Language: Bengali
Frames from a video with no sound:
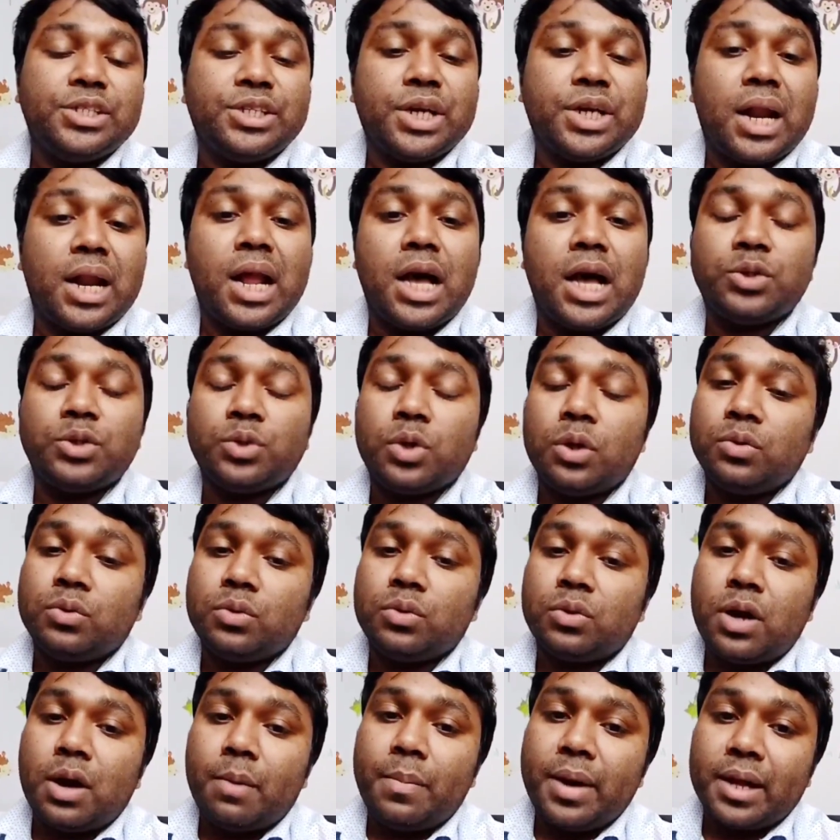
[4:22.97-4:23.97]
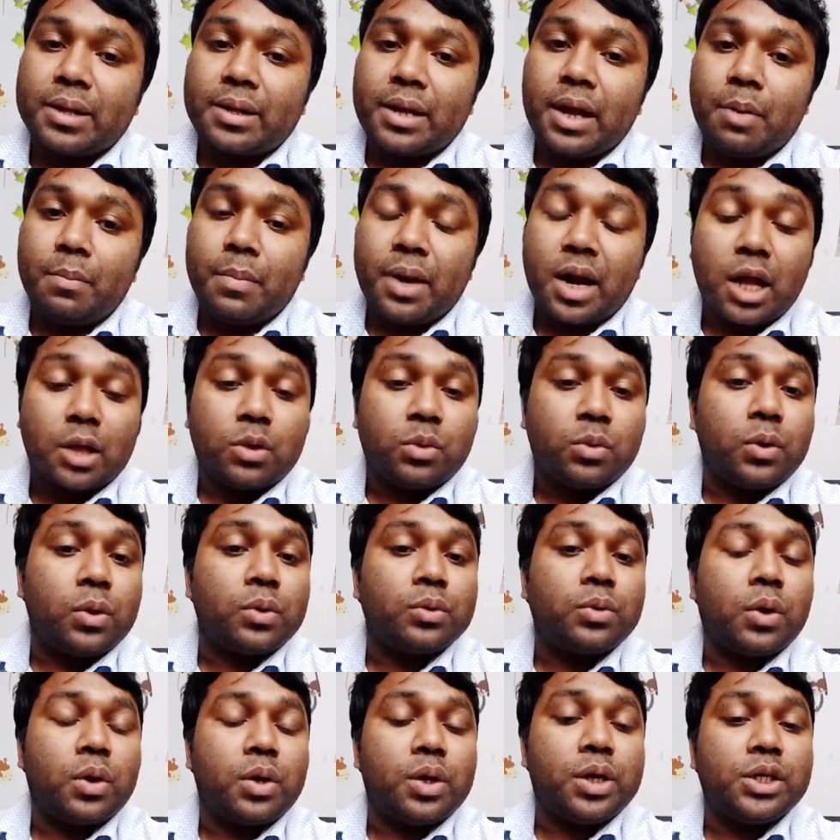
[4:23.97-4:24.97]
জ্বালা যন্ত্রণা ব্যথা
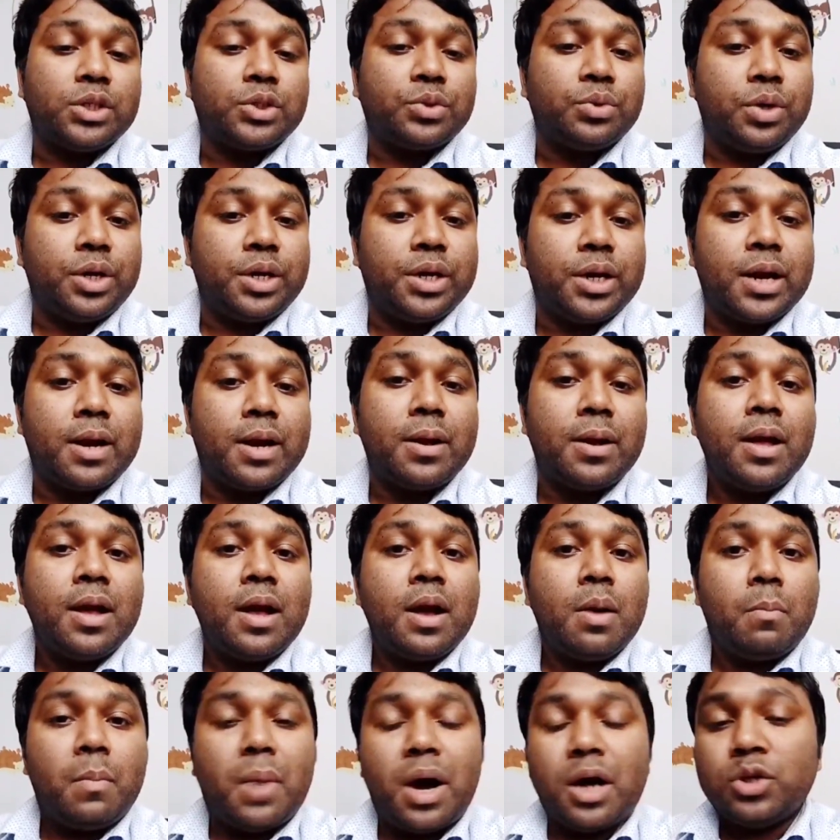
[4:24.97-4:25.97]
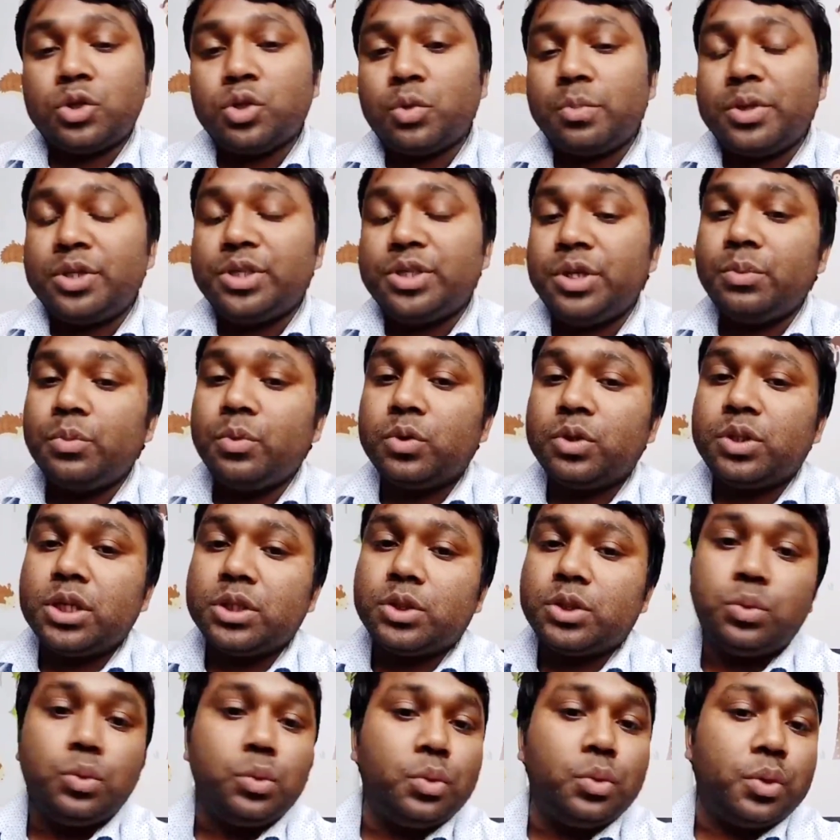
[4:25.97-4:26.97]
মারাত্মক ধরনের শরীরের মাংসপেশির মধ্যে
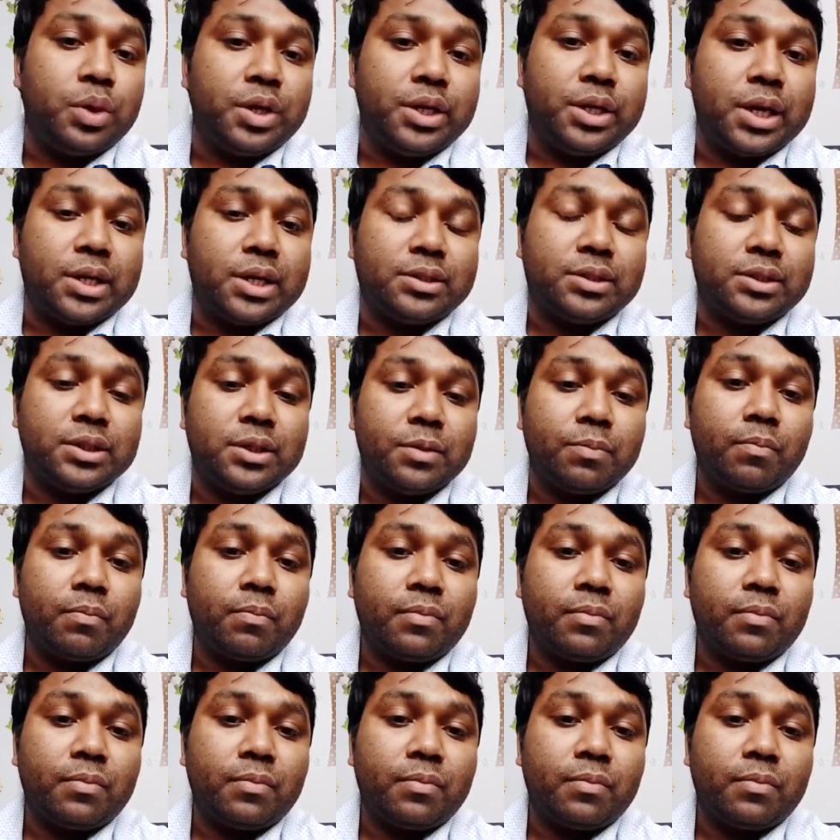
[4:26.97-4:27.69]
শুরু হয়ে যাচ্ছে